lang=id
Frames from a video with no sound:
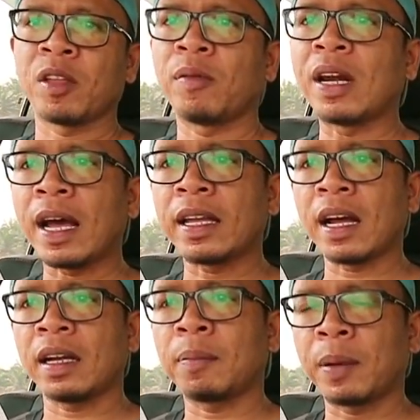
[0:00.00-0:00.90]

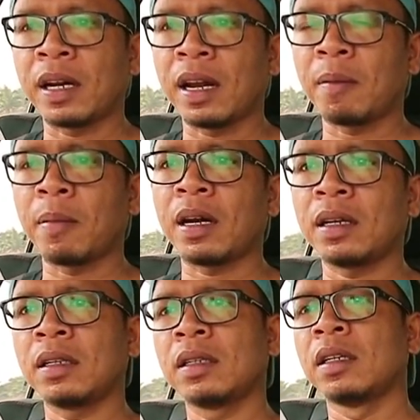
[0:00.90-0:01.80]
wilayah
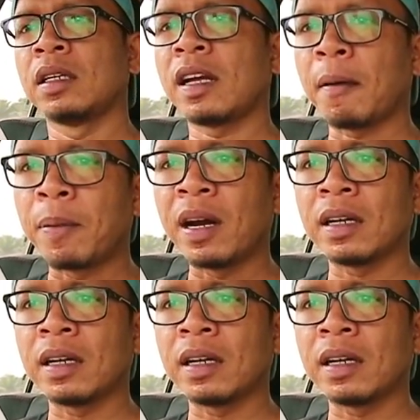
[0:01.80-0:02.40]
pedalaman yang